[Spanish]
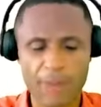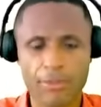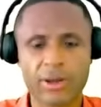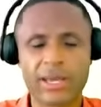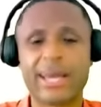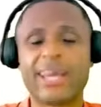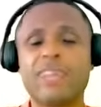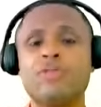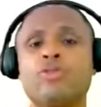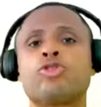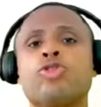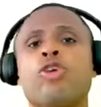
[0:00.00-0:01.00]
porque
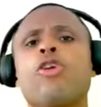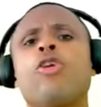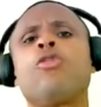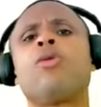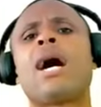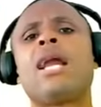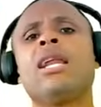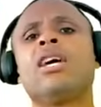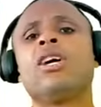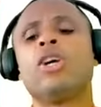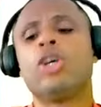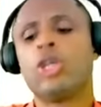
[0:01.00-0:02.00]
en todo lugar
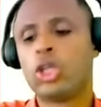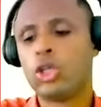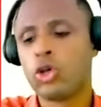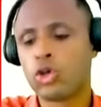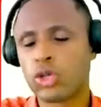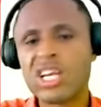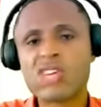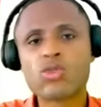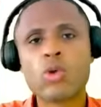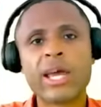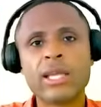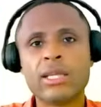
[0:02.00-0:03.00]
Dios tiene su
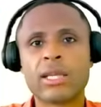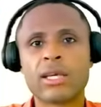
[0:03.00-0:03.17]
gente.